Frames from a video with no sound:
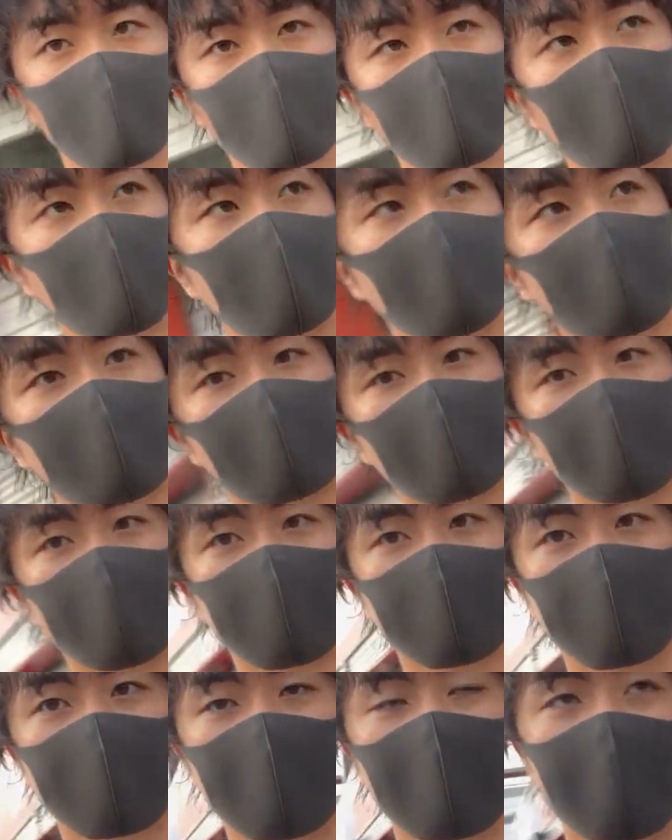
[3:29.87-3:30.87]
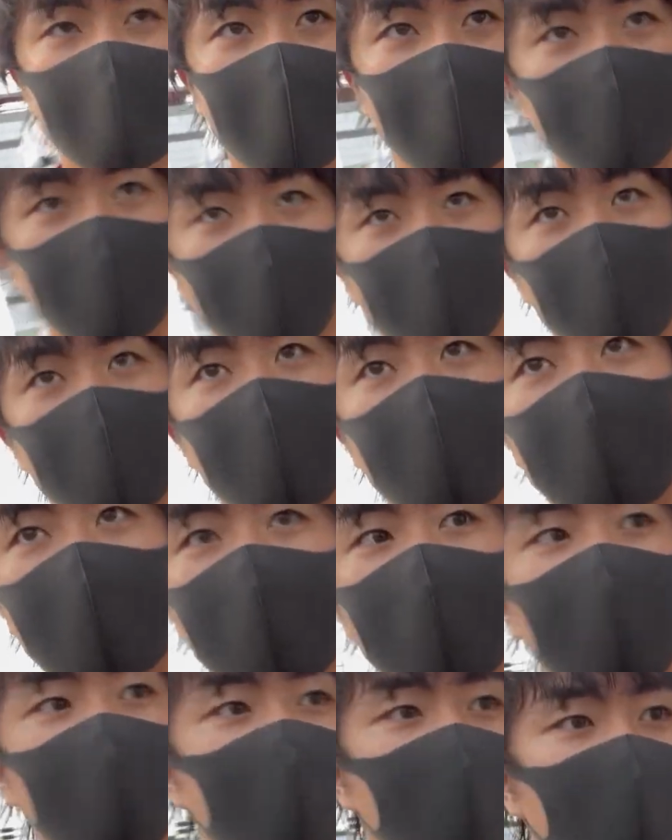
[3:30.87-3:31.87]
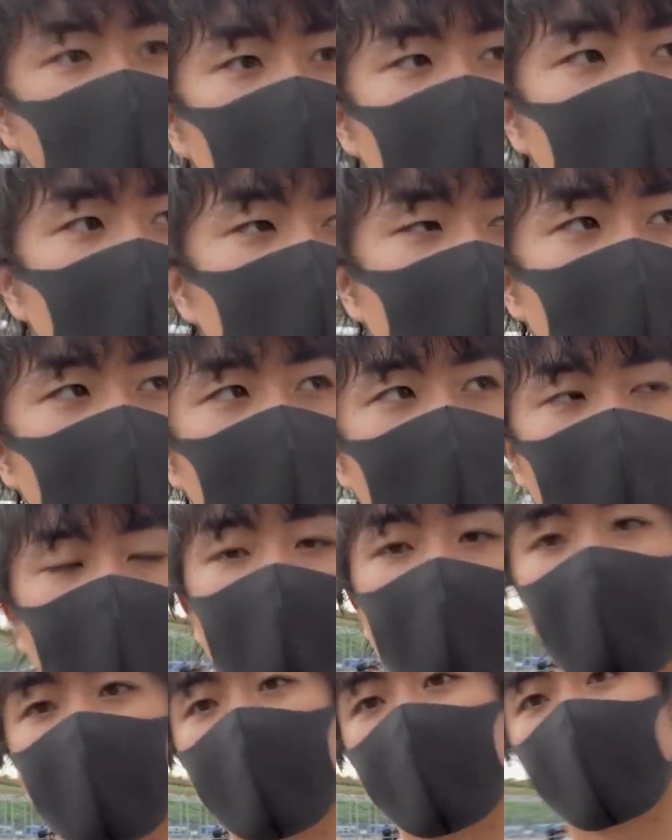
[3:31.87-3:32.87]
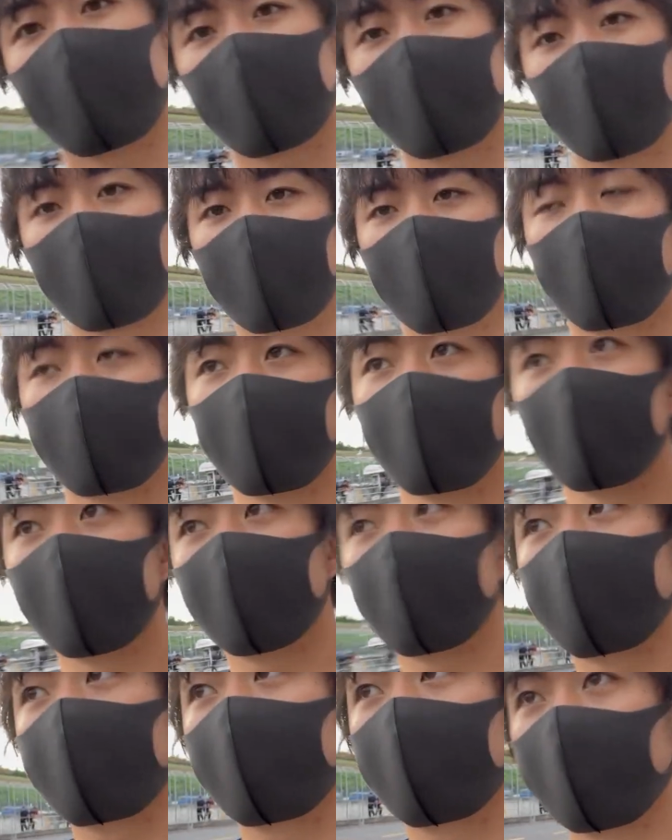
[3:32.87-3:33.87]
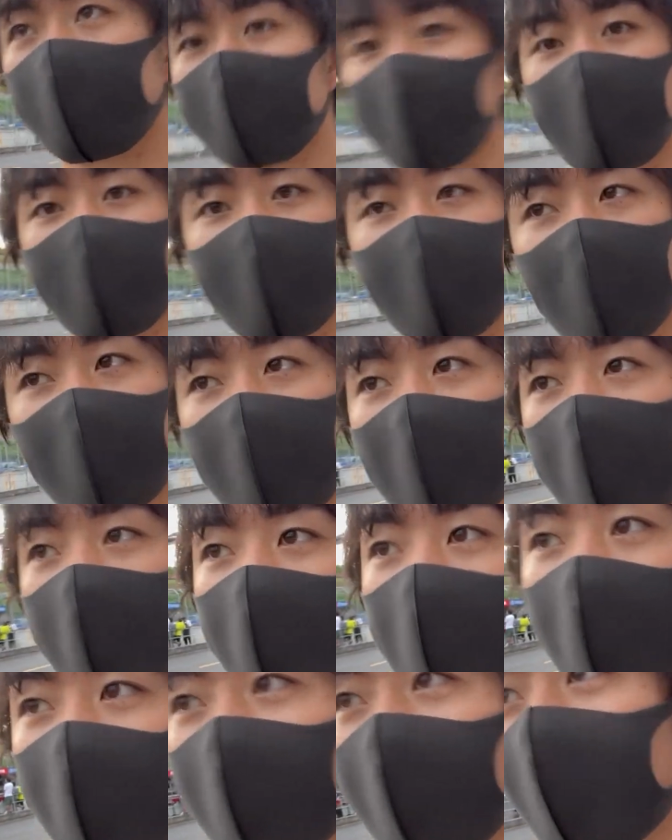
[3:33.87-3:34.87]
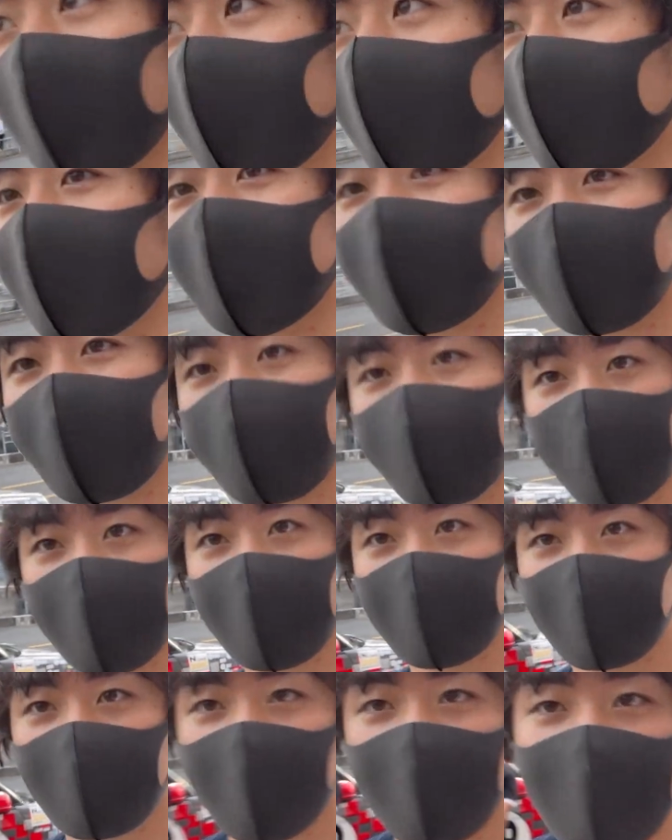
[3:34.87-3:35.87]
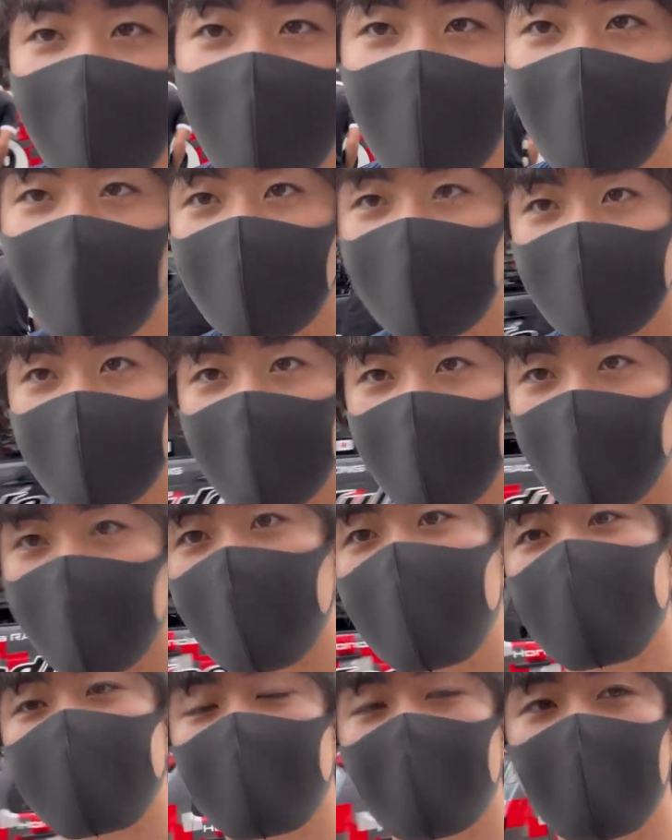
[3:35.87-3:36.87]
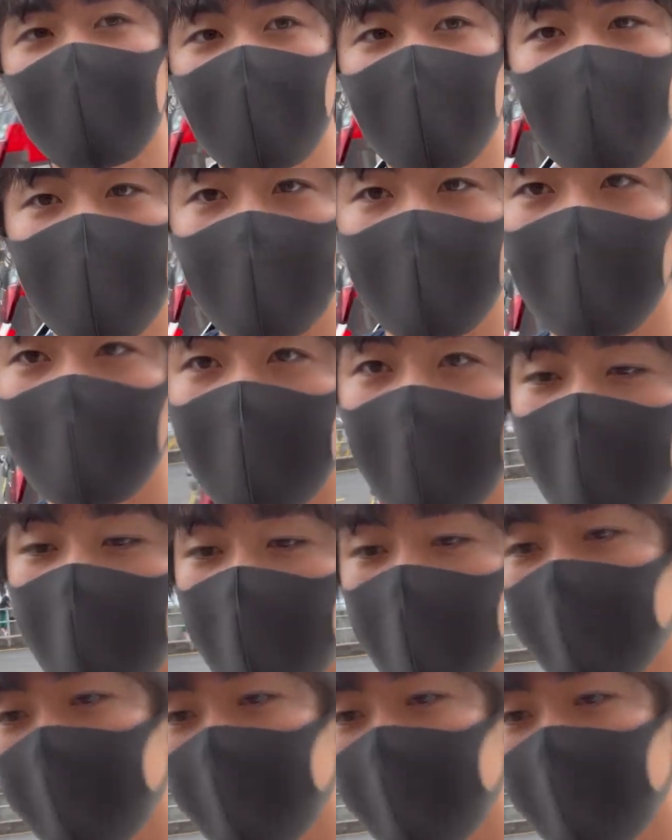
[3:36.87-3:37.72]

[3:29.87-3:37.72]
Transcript: こんな感じです。今日のフリー走行はあトップだったので、明日の予選に向けて、